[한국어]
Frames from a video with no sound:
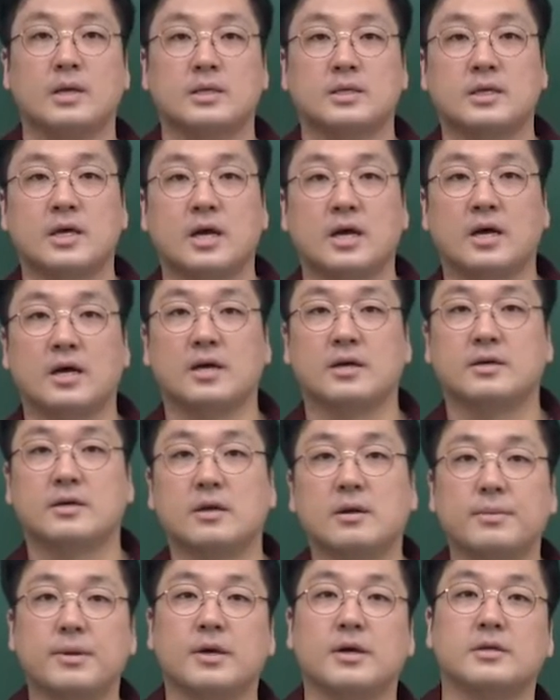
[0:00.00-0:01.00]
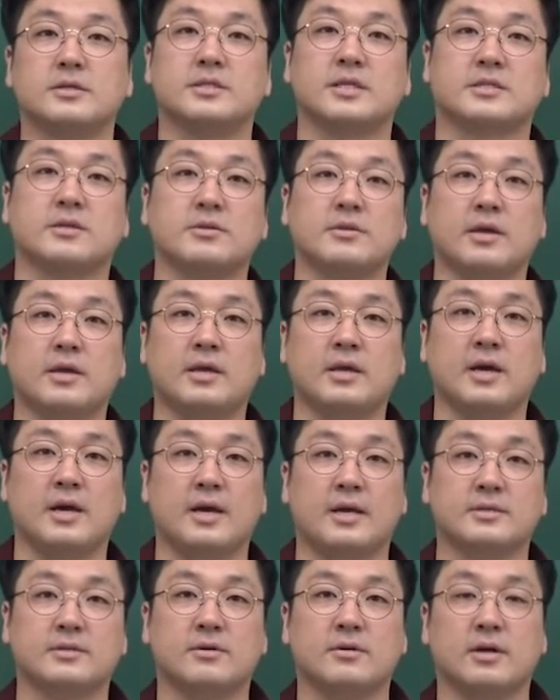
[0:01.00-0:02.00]
자 그러면 이제 선택기하
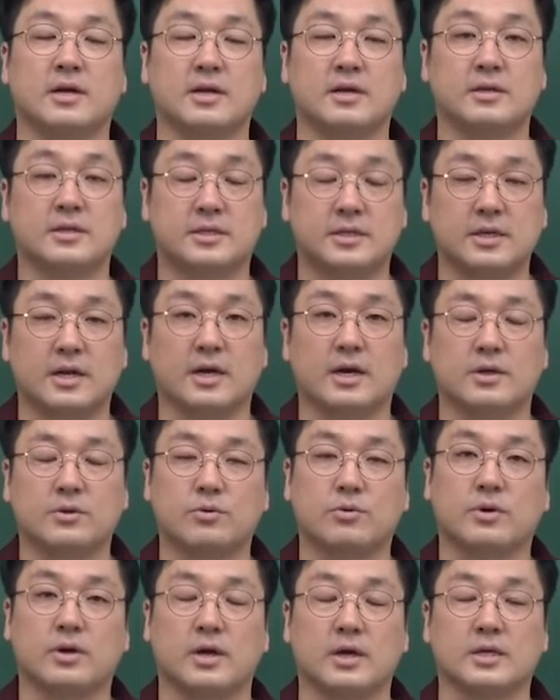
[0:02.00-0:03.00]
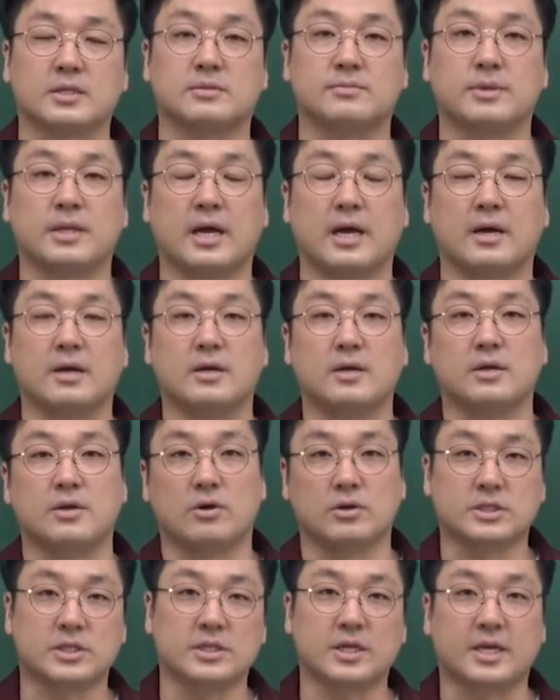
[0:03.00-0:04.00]
해설 강의를 진행하도록 하겠습니다
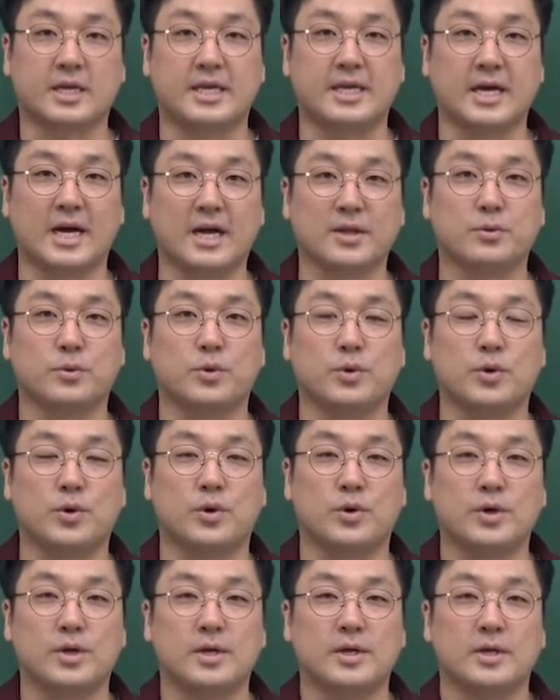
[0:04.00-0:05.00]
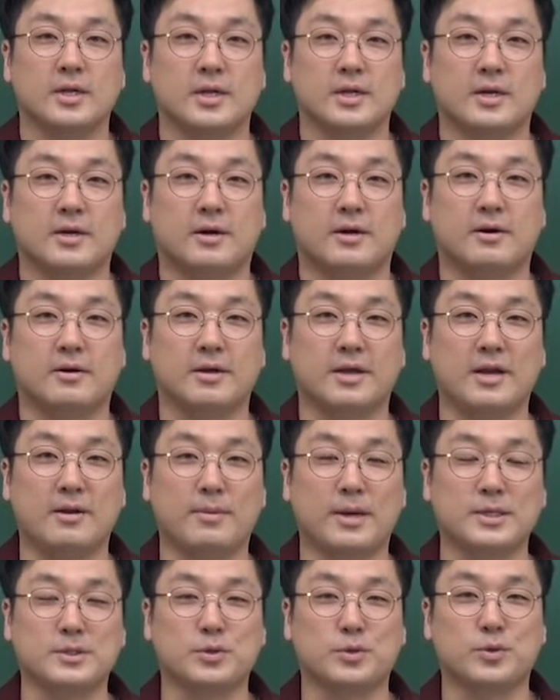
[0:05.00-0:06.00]
역시 이제 기하도 어,
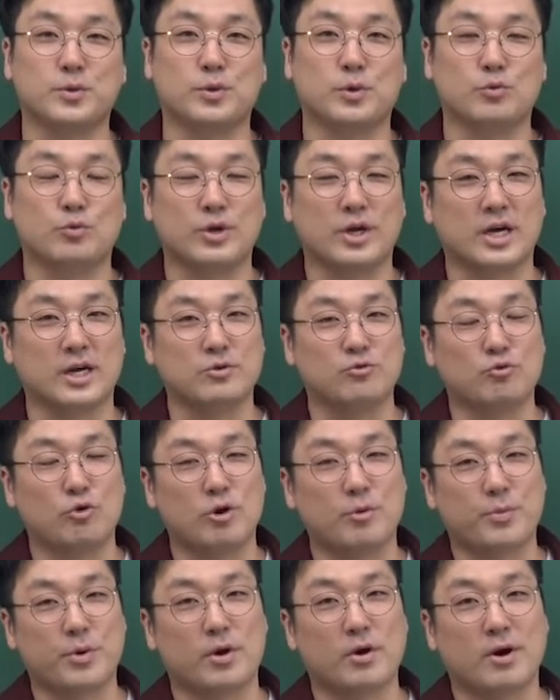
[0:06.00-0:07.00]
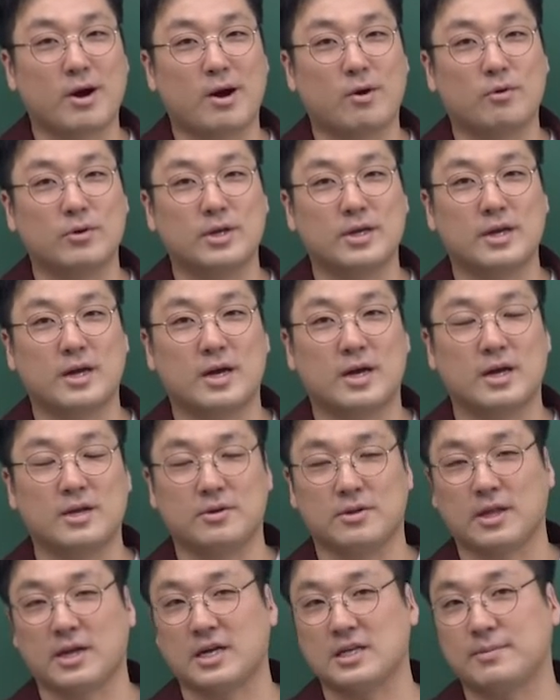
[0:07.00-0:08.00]
일반적으로 우리가 6월 평가원이나
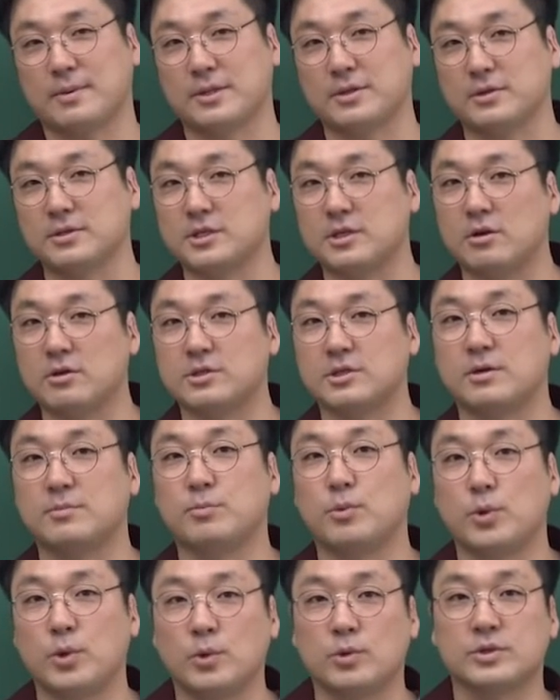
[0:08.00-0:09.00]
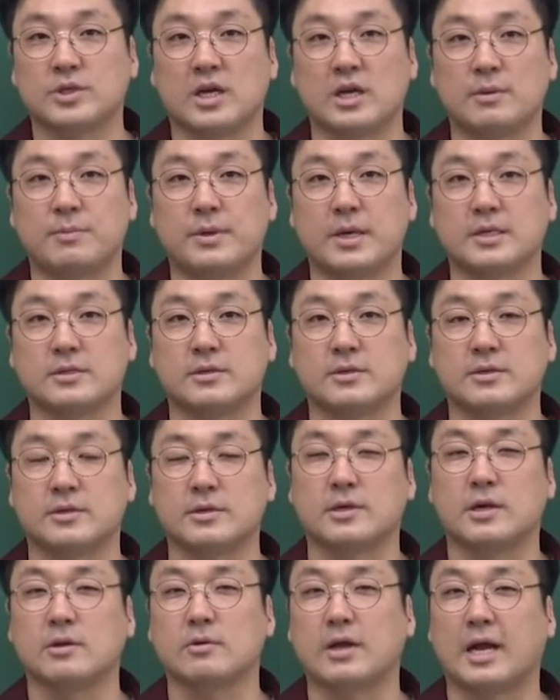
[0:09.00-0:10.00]
여태까지 봤던 실전 모의고사에
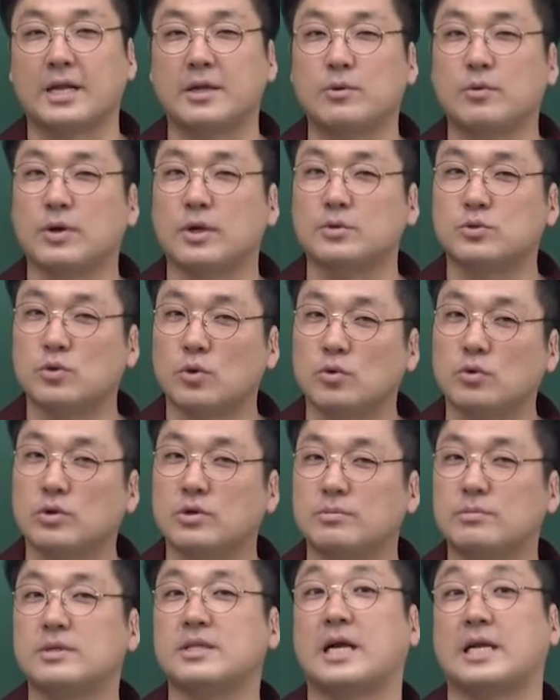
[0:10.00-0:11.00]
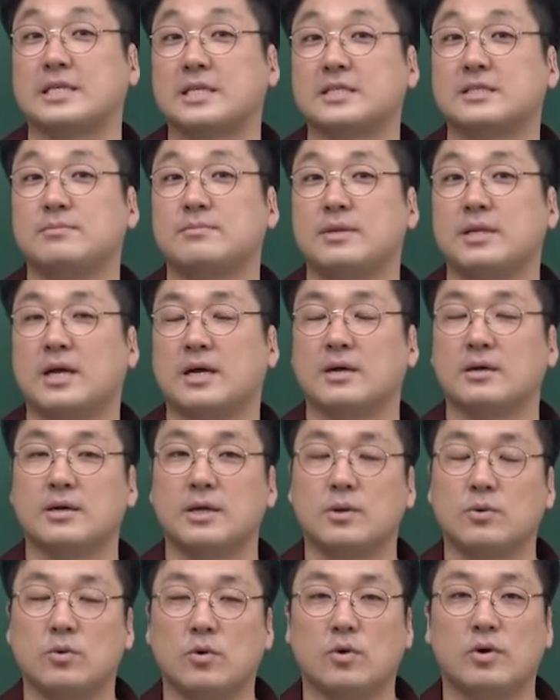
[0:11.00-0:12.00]
비해서는 그래도 난이도가 조금은 낮았습니다.
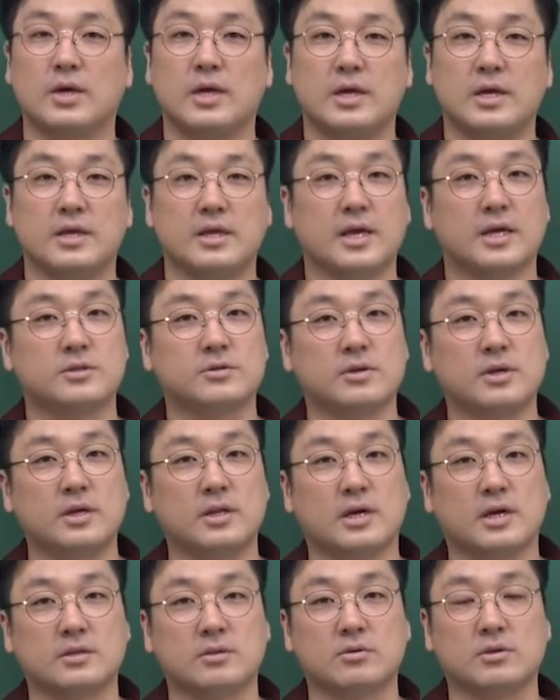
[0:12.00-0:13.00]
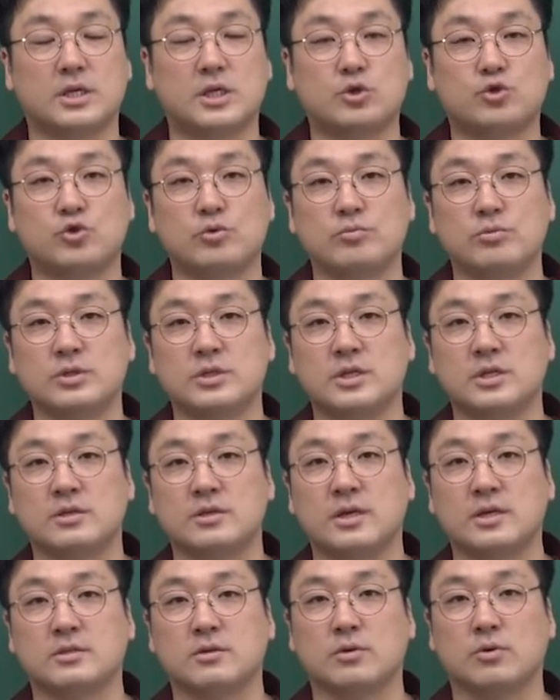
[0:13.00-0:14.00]
그리고 예전에 나왔던
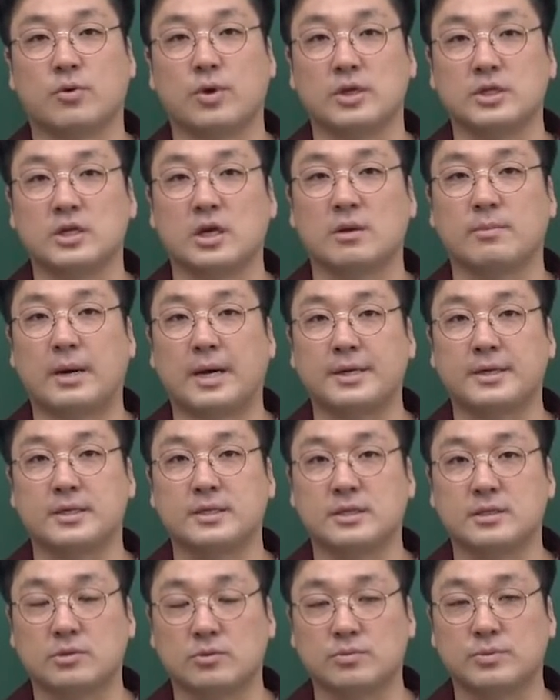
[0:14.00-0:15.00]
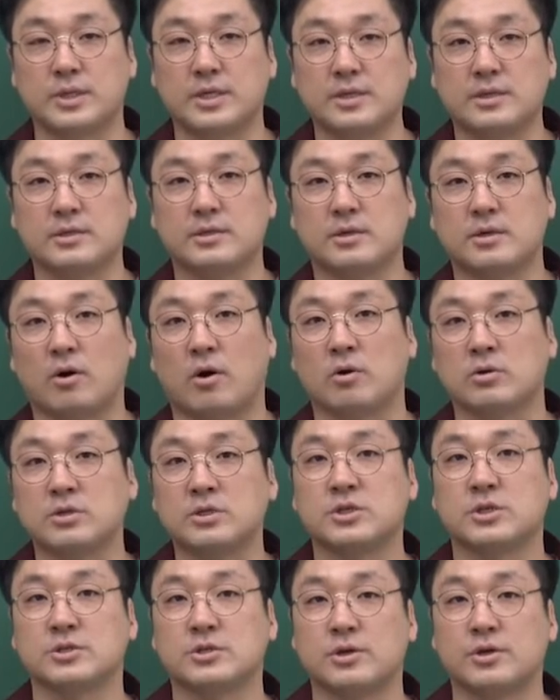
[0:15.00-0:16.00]
기출문제들에서 굉장히 많은 좀 힌트를
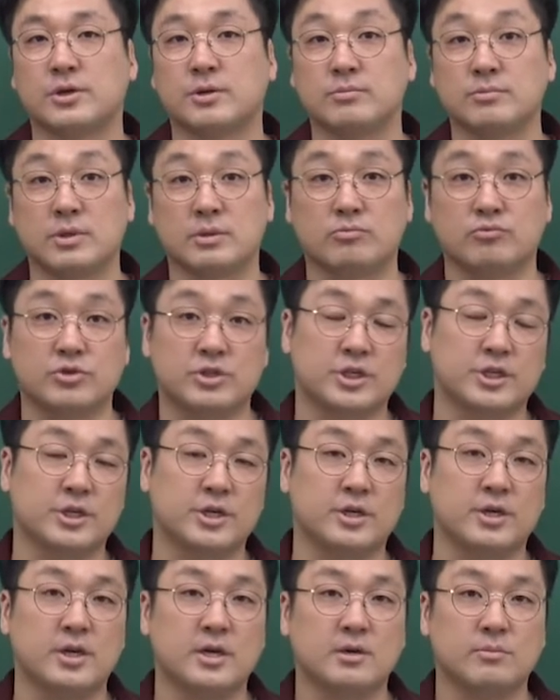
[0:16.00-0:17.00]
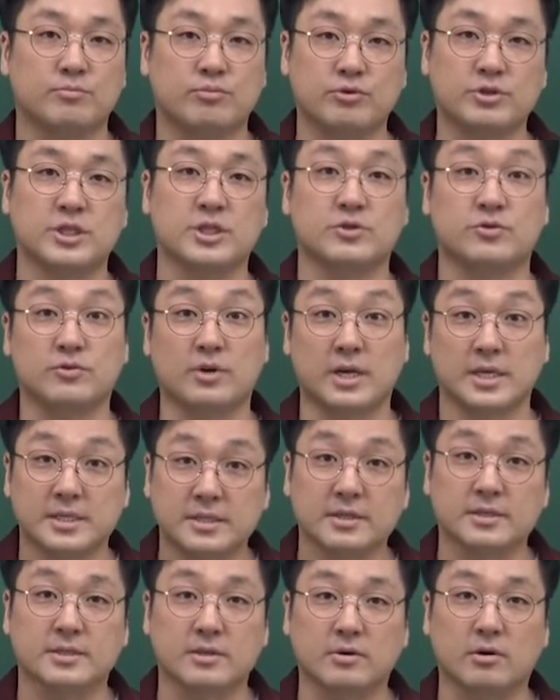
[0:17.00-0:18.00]
얻으셔서 여러분들이 문제를 푸실 수가
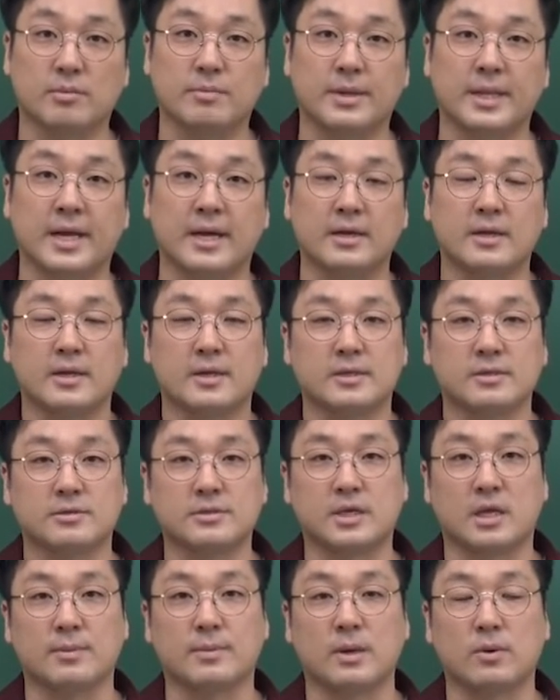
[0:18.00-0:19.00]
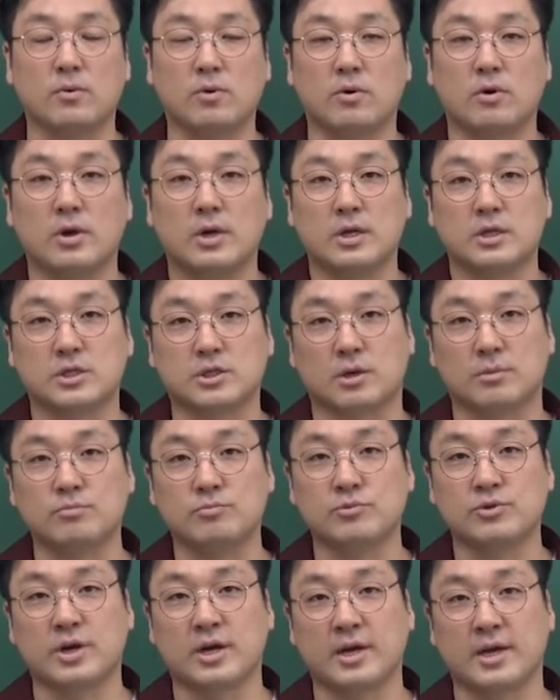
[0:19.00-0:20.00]
있었을 겁니다. 선생님하고
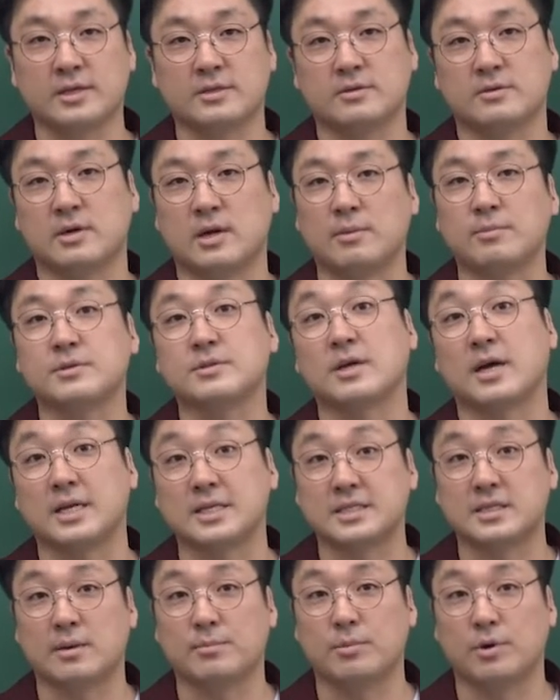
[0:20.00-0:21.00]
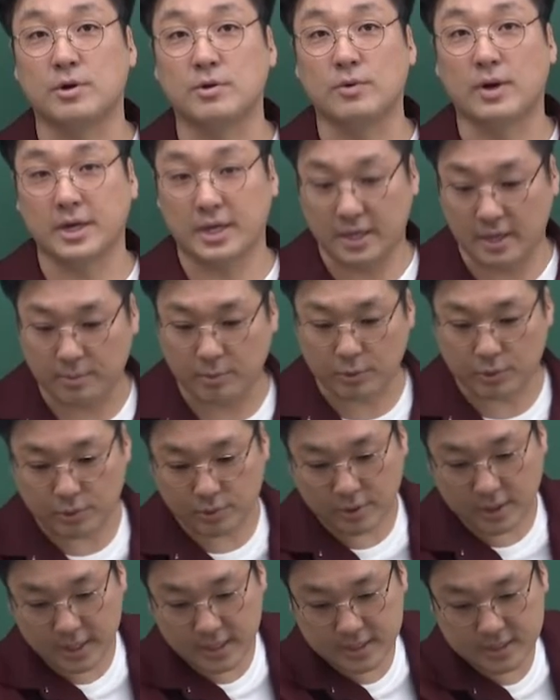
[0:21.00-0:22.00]
전문학 해설을 하면서 같이 한번 확인해
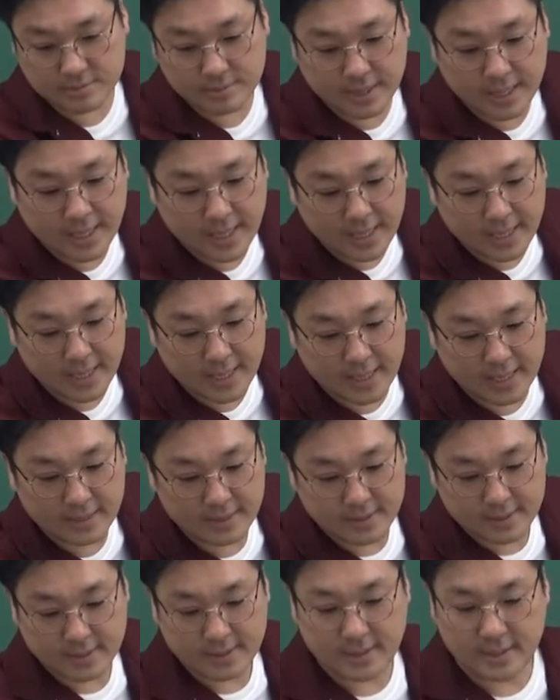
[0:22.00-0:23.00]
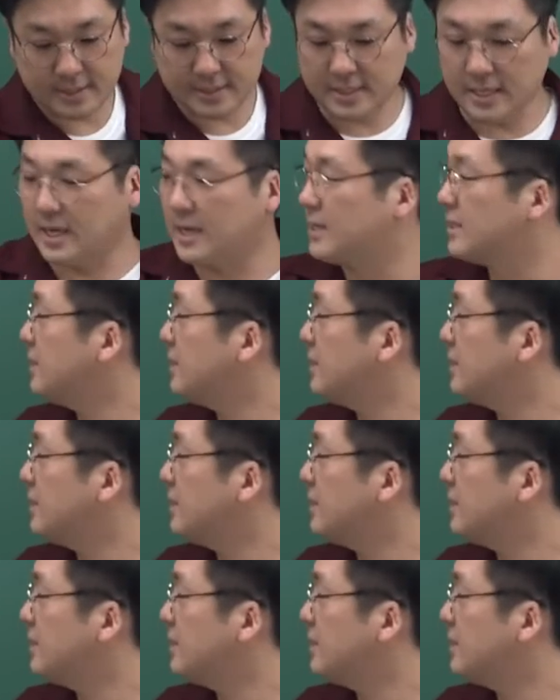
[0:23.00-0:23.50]
보도록 하겠습니다. 자,